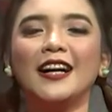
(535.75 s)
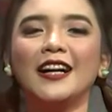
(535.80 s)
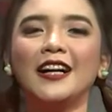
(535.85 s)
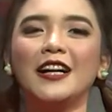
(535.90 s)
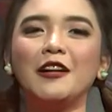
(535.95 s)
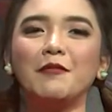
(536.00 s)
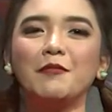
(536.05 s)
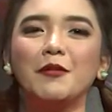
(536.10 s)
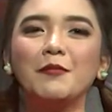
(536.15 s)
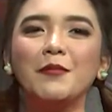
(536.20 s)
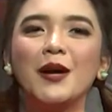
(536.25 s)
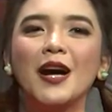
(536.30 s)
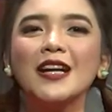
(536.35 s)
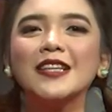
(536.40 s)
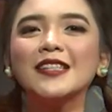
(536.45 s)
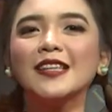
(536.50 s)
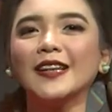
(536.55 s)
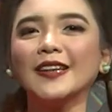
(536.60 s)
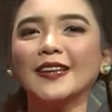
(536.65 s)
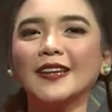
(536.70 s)
uh,
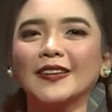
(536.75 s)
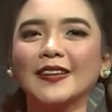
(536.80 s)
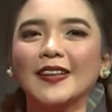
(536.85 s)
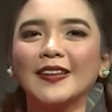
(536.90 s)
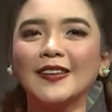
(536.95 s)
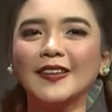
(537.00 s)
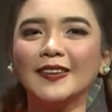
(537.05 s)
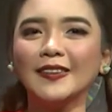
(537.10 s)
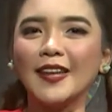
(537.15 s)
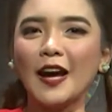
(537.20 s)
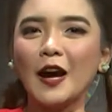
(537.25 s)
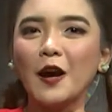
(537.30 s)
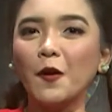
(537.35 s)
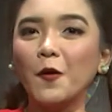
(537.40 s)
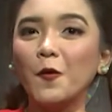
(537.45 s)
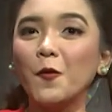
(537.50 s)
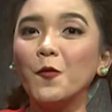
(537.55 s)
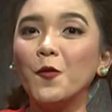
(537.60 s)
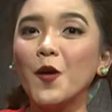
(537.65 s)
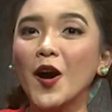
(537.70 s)
pembahasan kita tentang
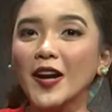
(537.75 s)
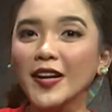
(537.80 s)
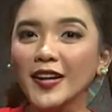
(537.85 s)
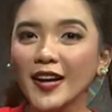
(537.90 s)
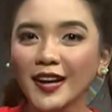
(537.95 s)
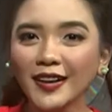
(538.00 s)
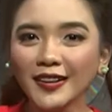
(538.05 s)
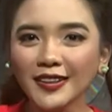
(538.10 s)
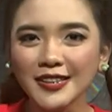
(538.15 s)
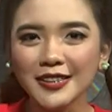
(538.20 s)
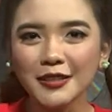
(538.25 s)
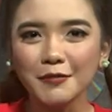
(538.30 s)
wayang